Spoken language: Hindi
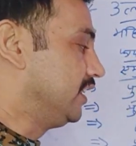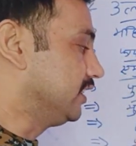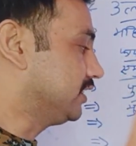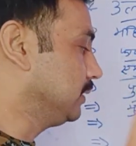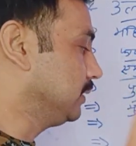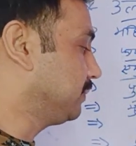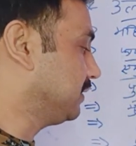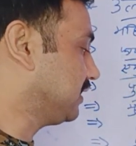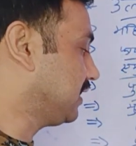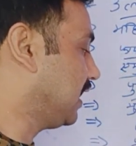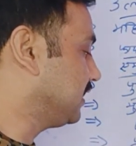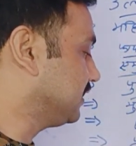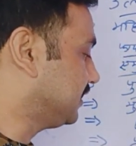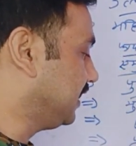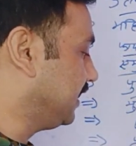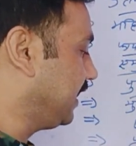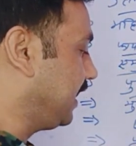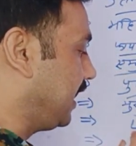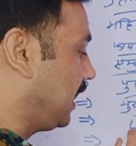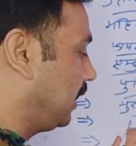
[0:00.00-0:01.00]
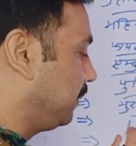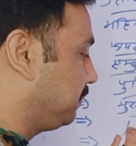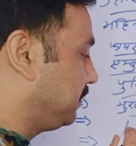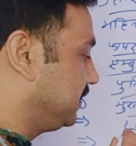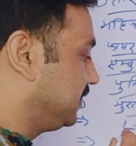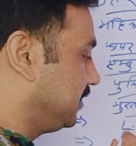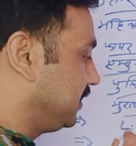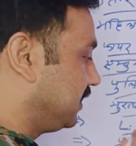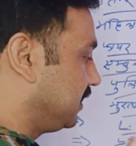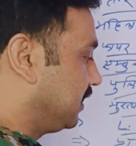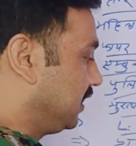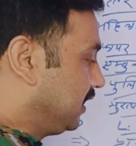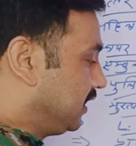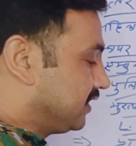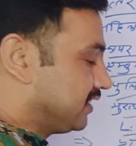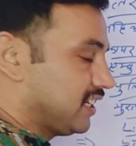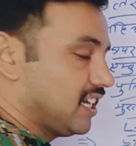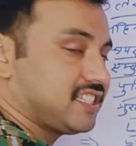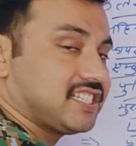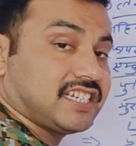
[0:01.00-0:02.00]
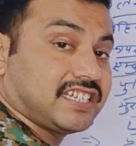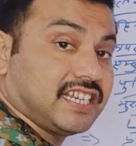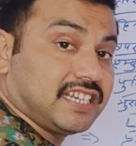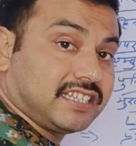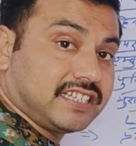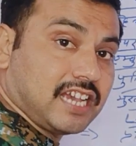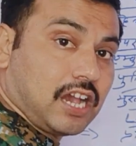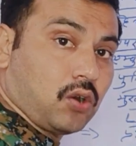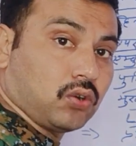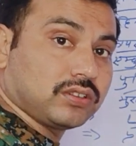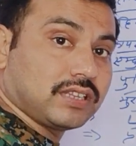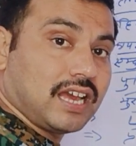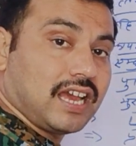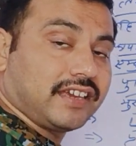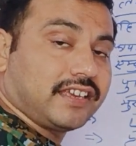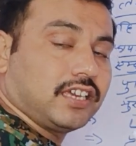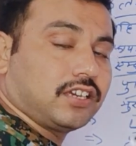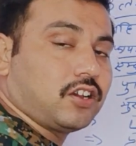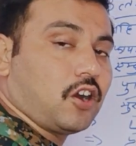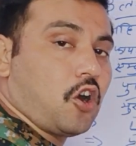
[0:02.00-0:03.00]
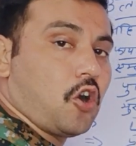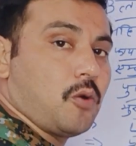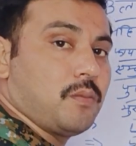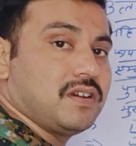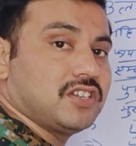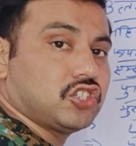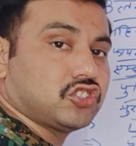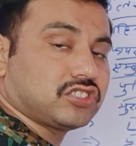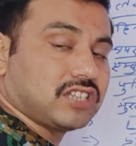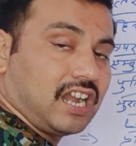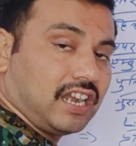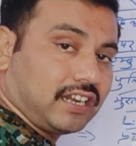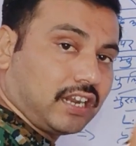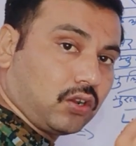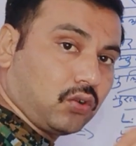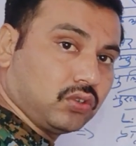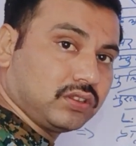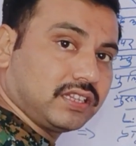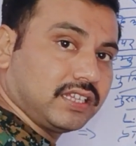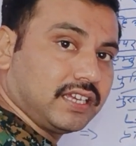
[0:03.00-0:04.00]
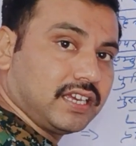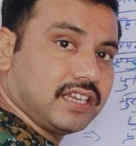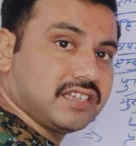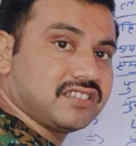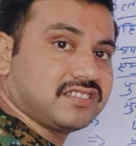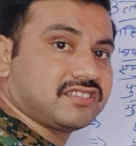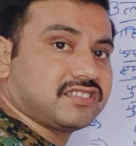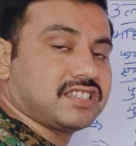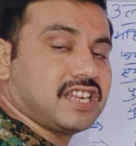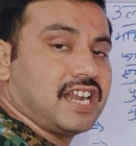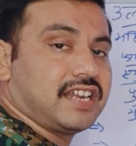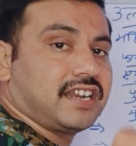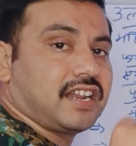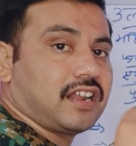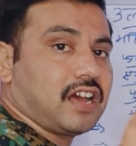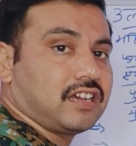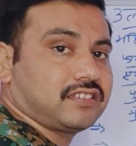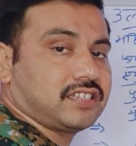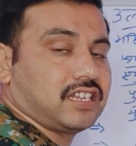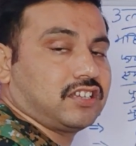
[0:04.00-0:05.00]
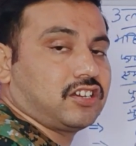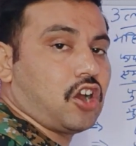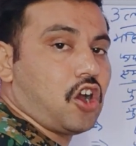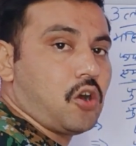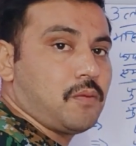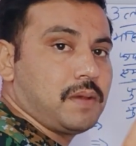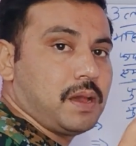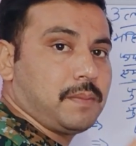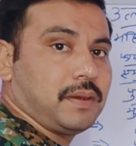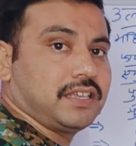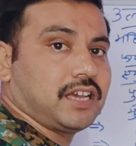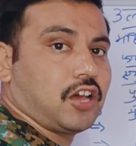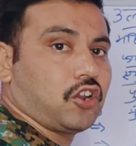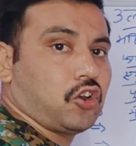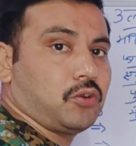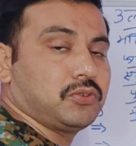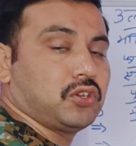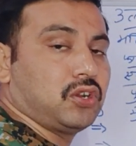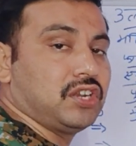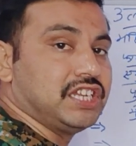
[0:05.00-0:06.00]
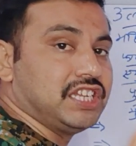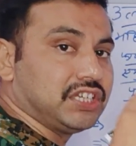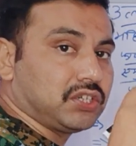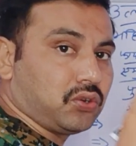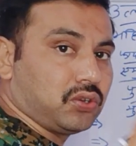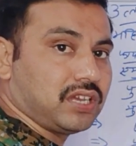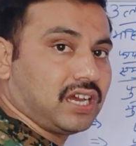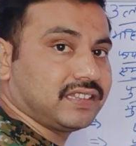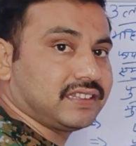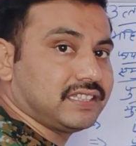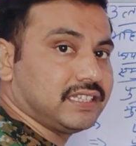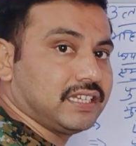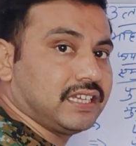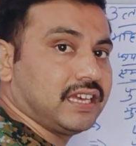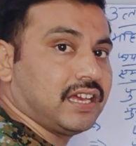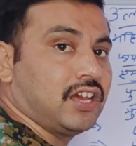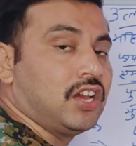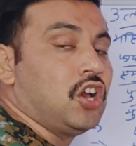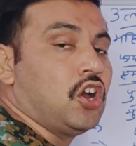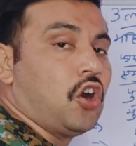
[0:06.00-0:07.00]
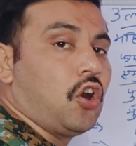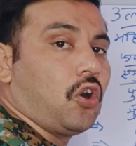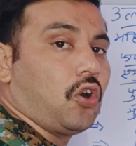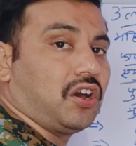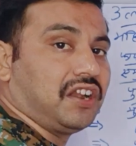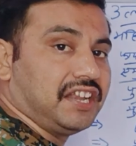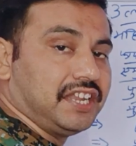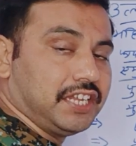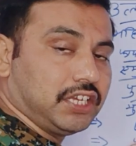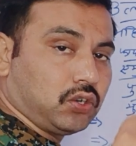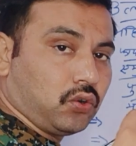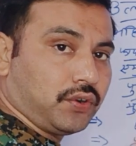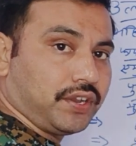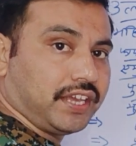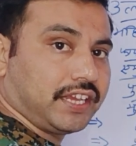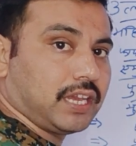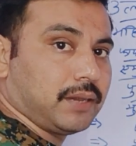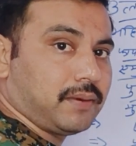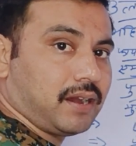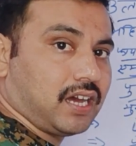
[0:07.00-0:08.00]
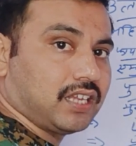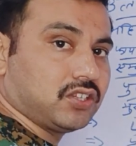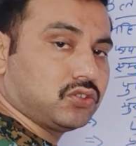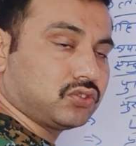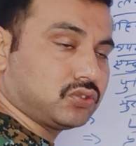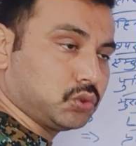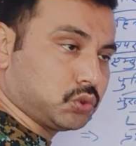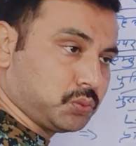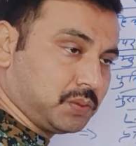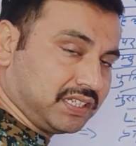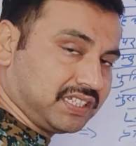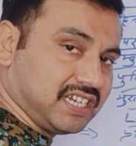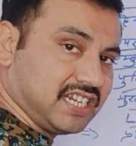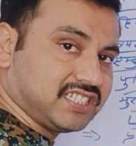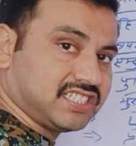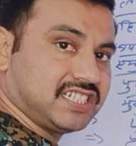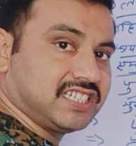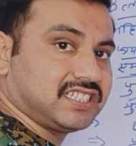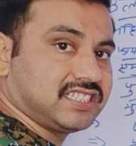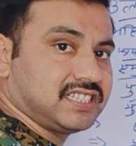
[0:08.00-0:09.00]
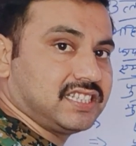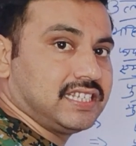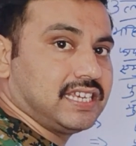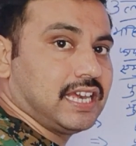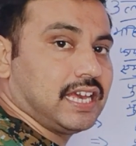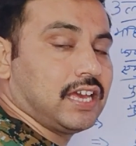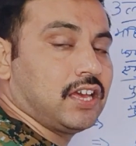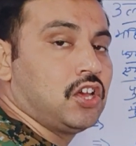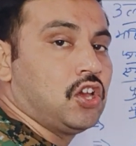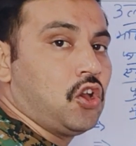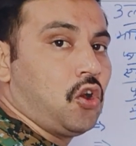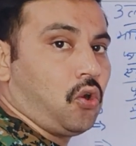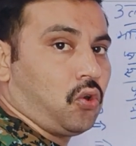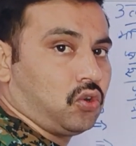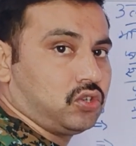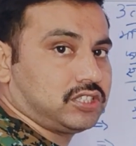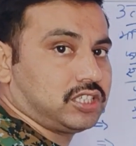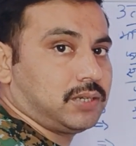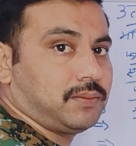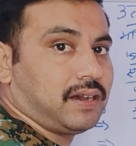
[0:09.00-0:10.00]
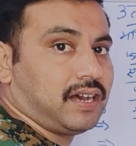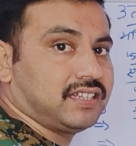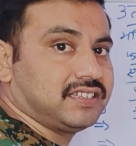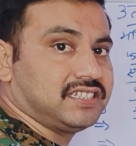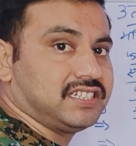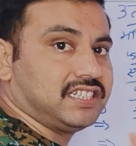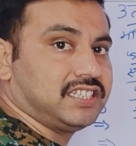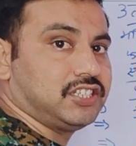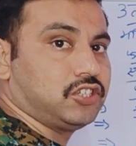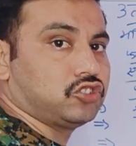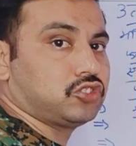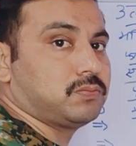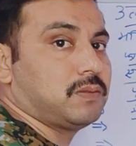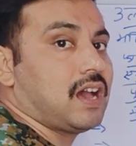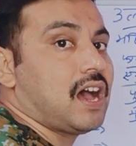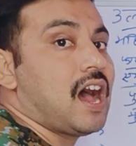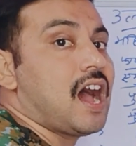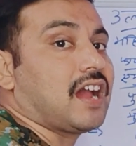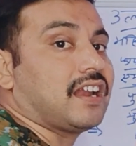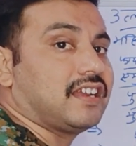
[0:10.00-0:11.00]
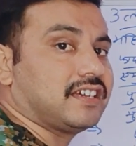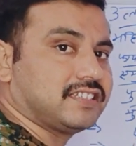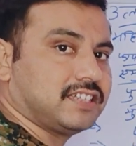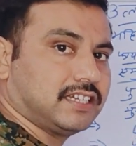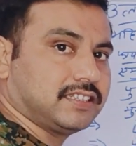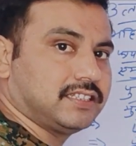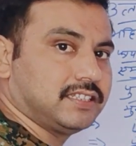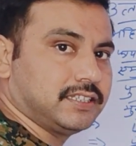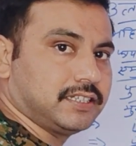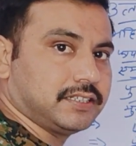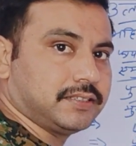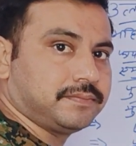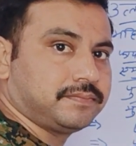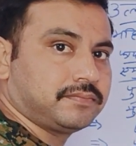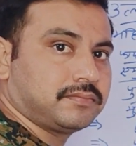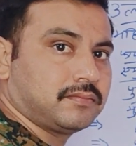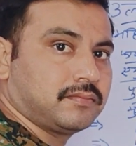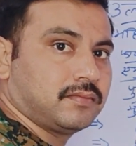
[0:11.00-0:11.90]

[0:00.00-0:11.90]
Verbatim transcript: इसी प्रकार से एलपीजी जैसे कि क्या होता है कि गांव में जो सिलेंडर होते हैं सिलेंडर अक्सर गांव में बाजारों में जो लीक हो जाते हैं और लीक होने के बाद उसमें गैस रिसती है और उसके बाद धीरे धीरे उसमें आग लग जाती है